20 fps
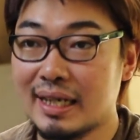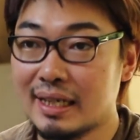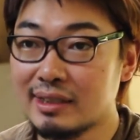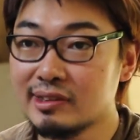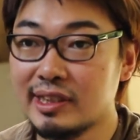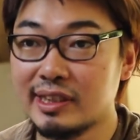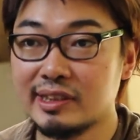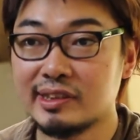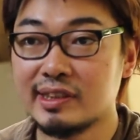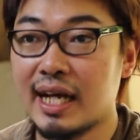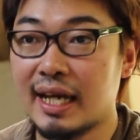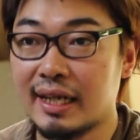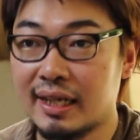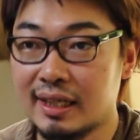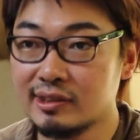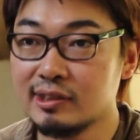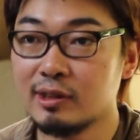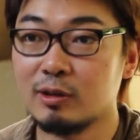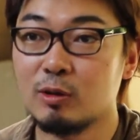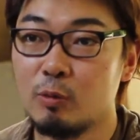นักเศรษฐศาสตร์นั
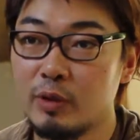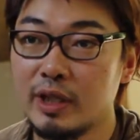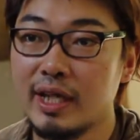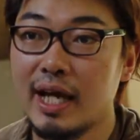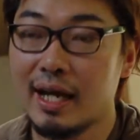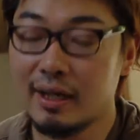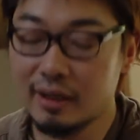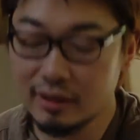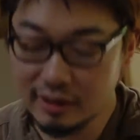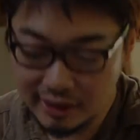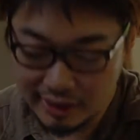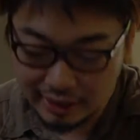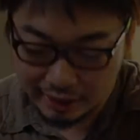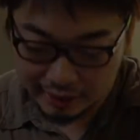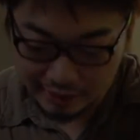กสังคมวิทยาก็เถียง